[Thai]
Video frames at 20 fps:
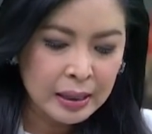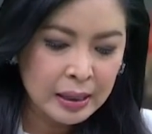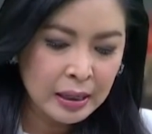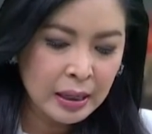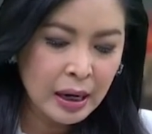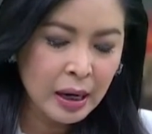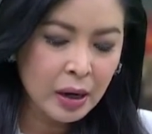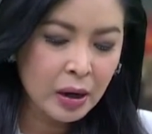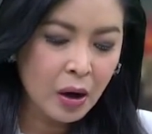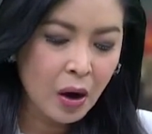
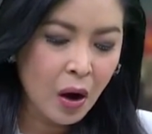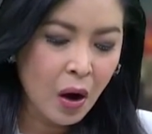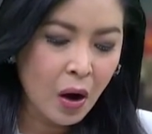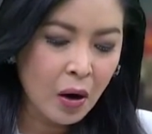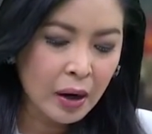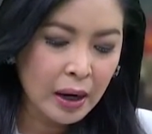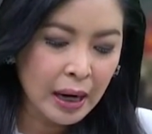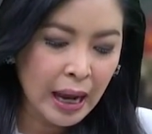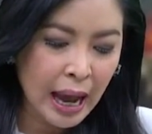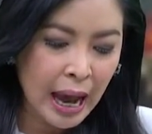เรื่องขอ
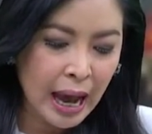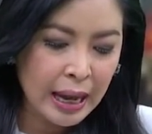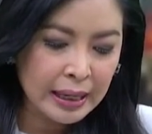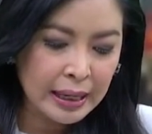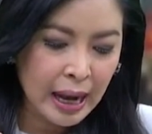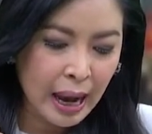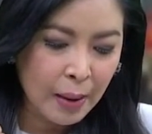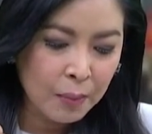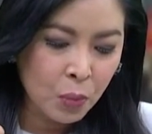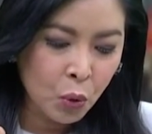งการ
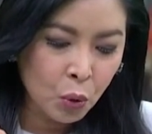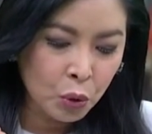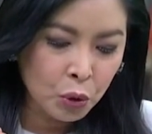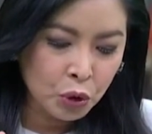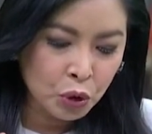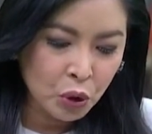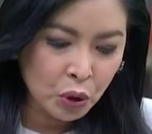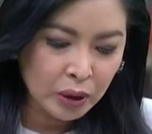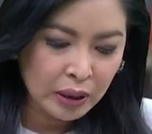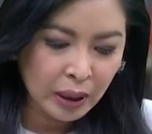ทำหุ่
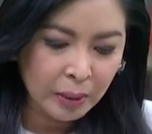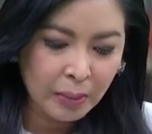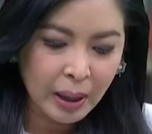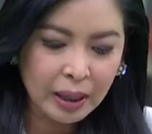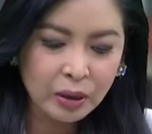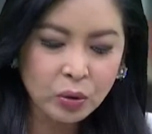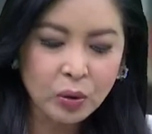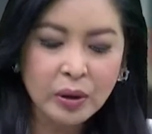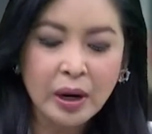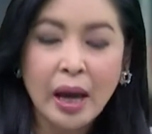นยนต์ตัก
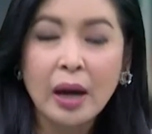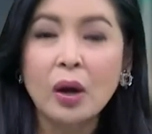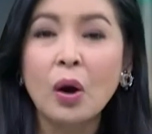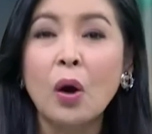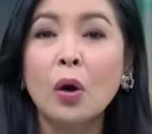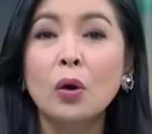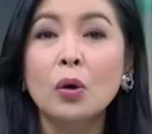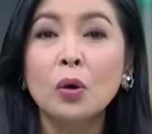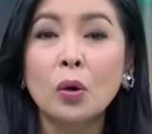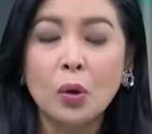บาตรตัวแรก
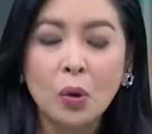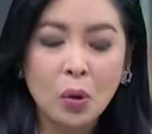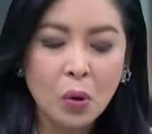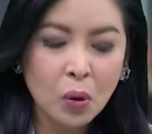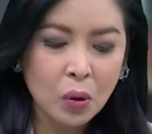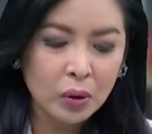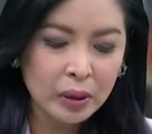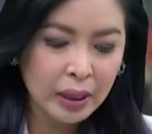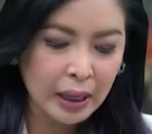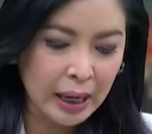ของโล
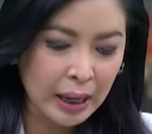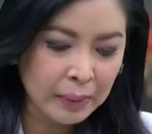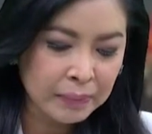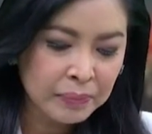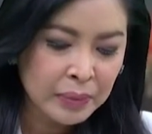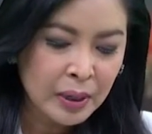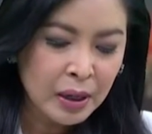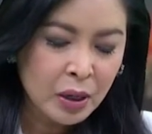กนะคะ